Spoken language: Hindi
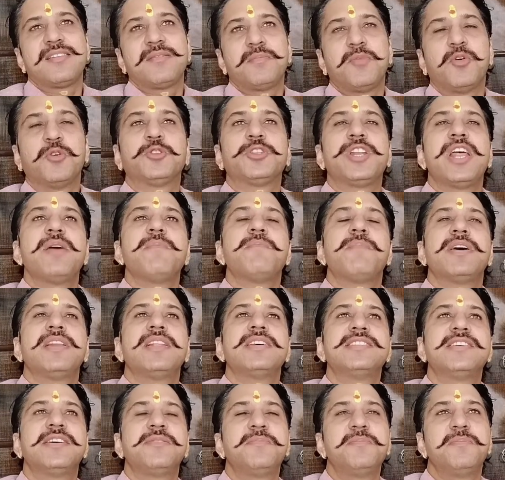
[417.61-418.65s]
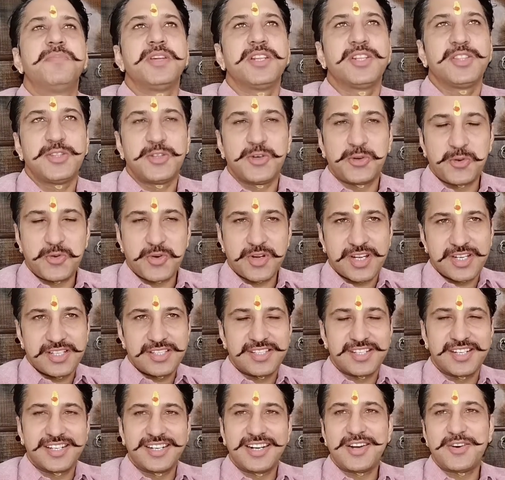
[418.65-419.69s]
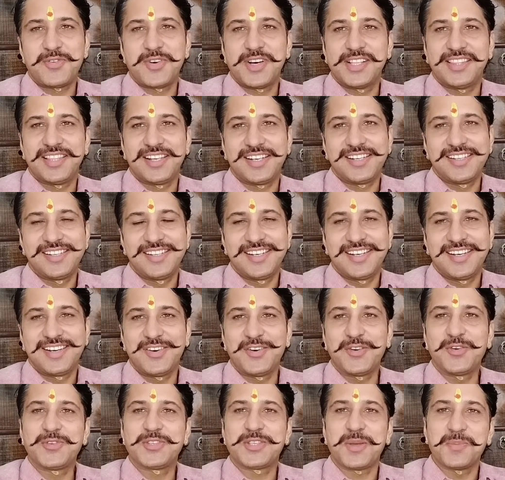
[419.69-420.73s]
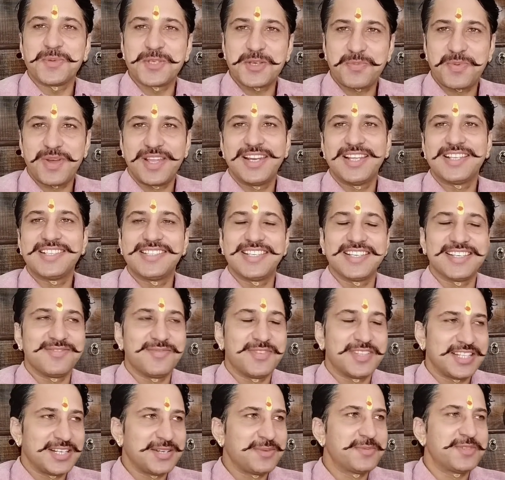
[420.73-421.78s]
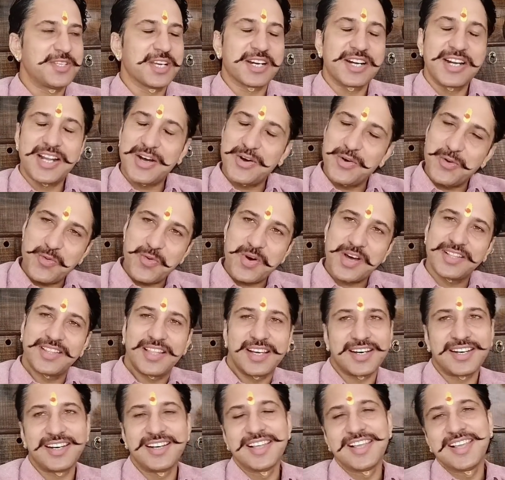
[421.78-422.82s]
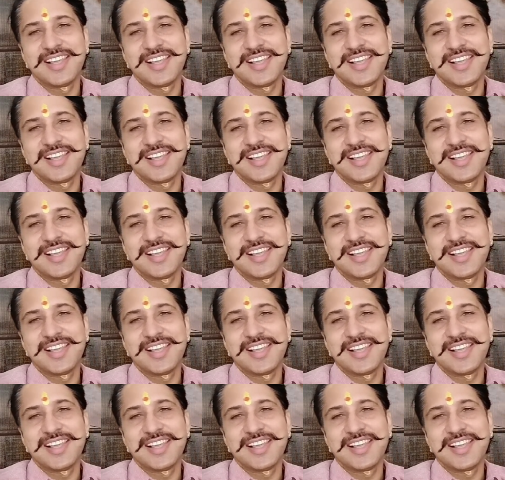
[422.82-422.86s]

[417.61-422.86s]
बहुत टाइम पहले जब इन दोनों का झगड़ा हुआ था और सबसे पहले ज, मतलब झगड़ा हुआ था